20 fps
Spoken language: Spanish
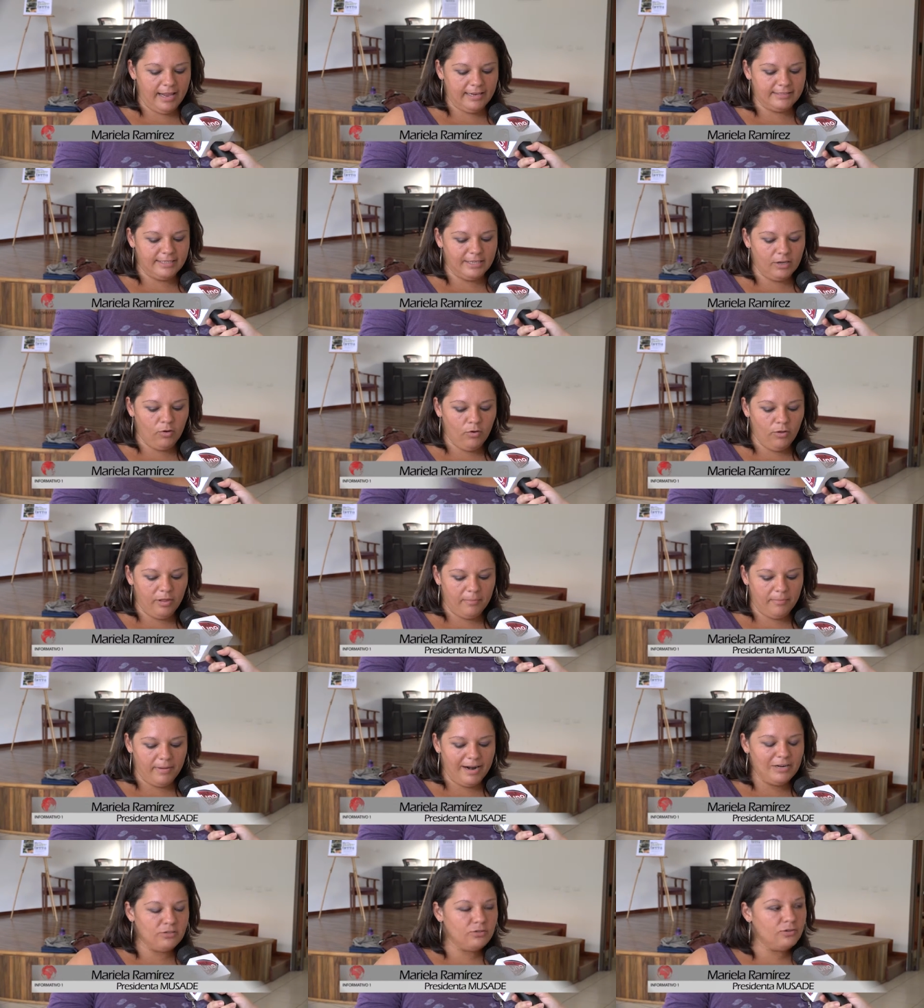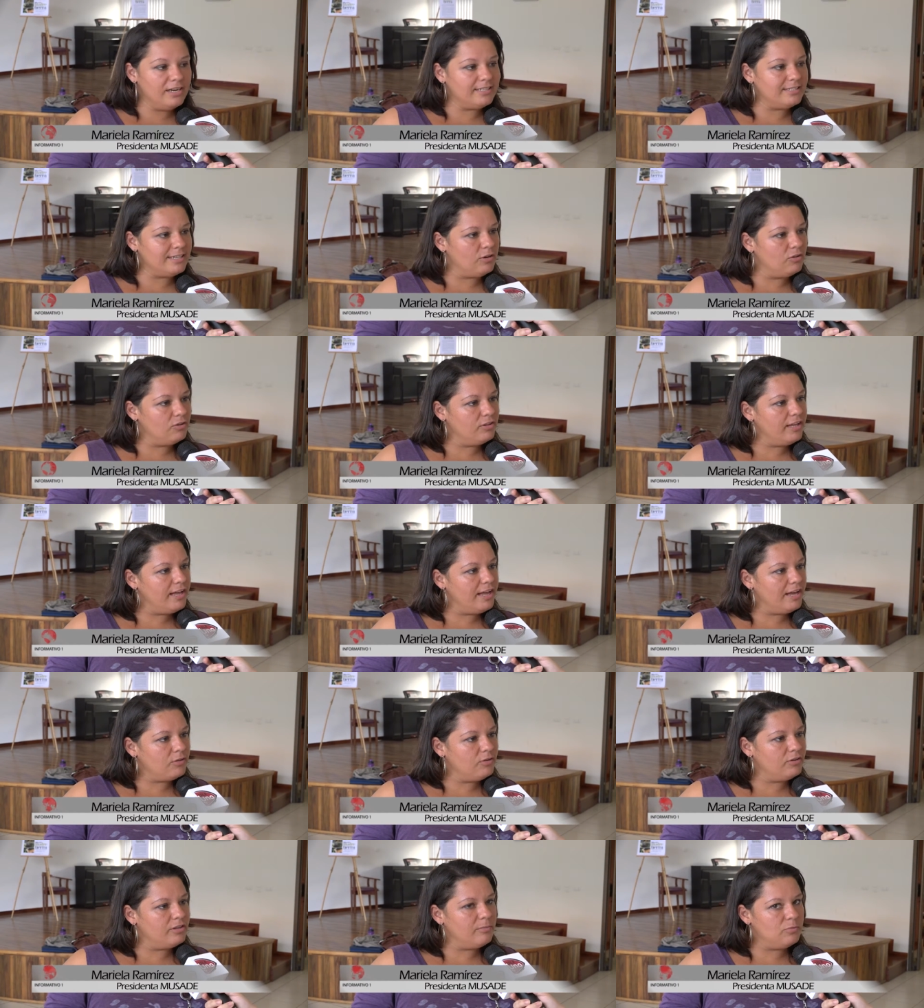5 de marzo en el Salón de
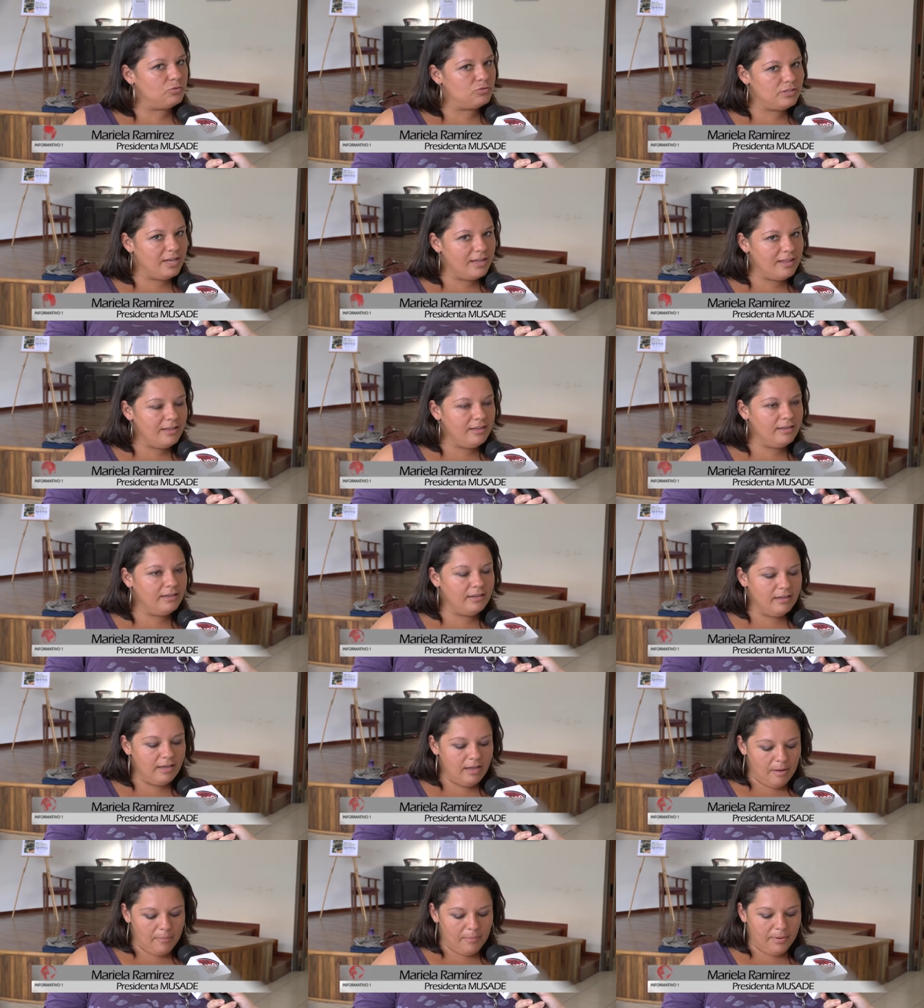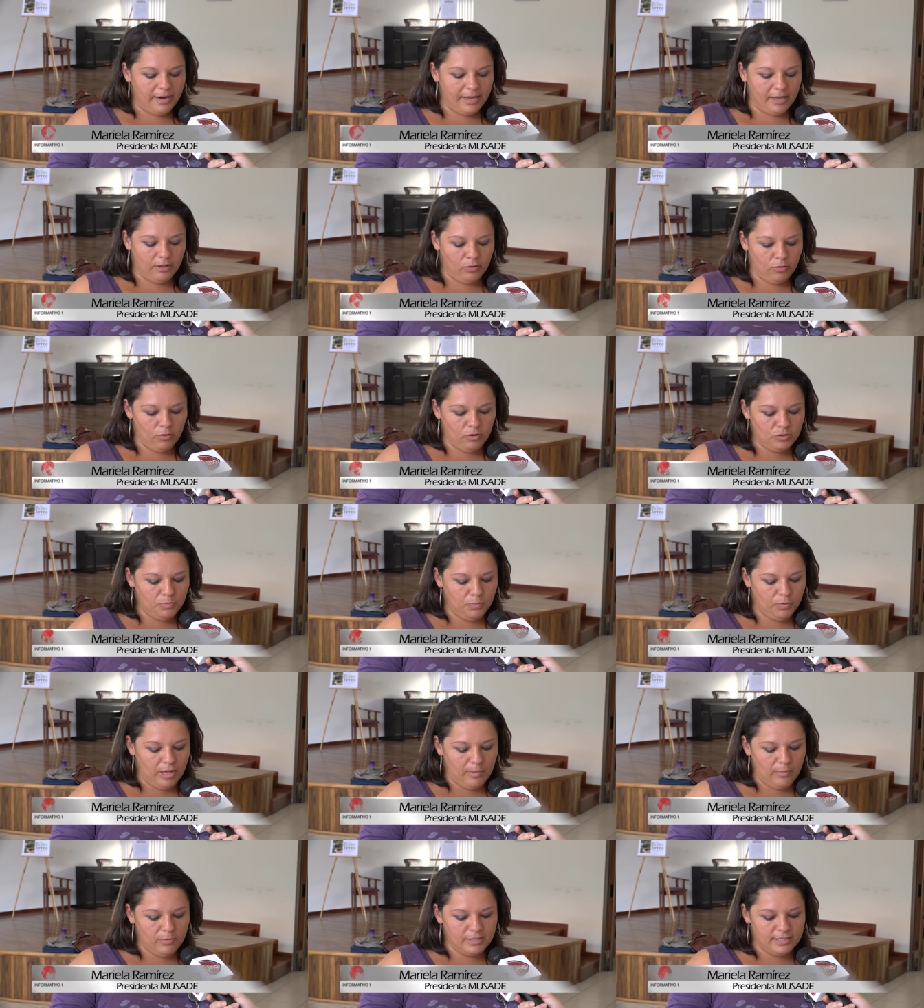Actos de Musade, para que todos
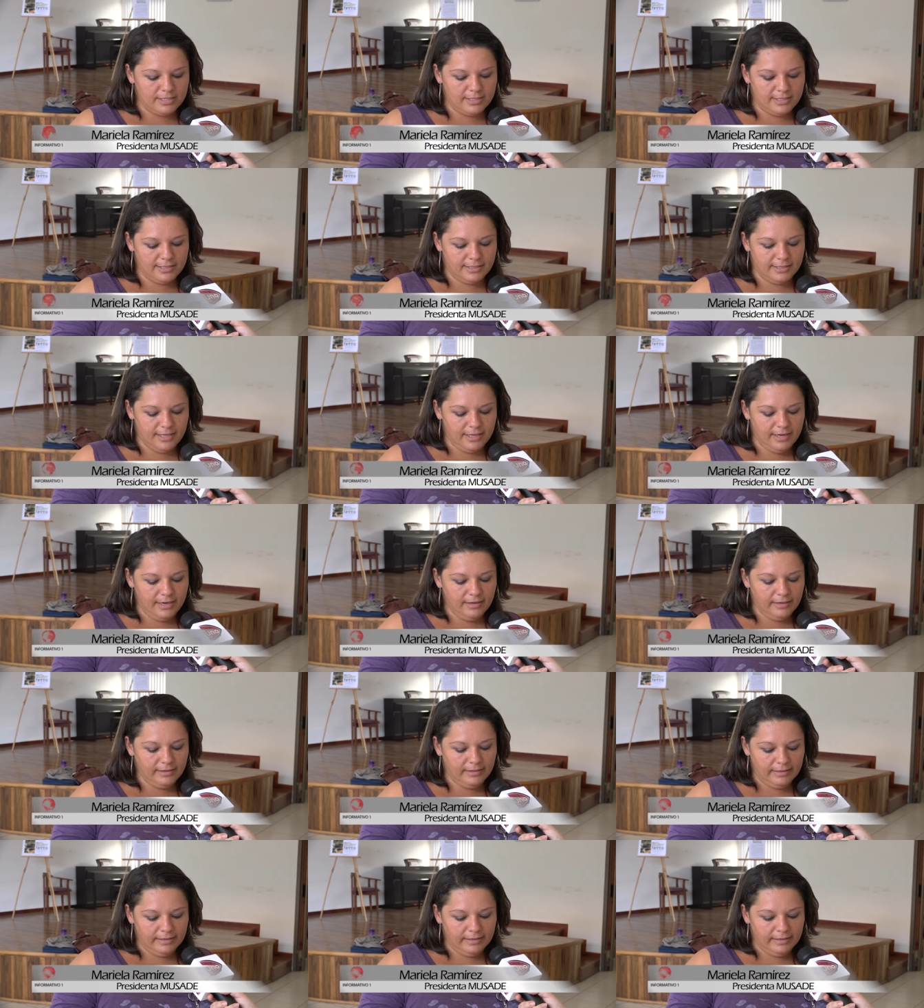podamos asistir.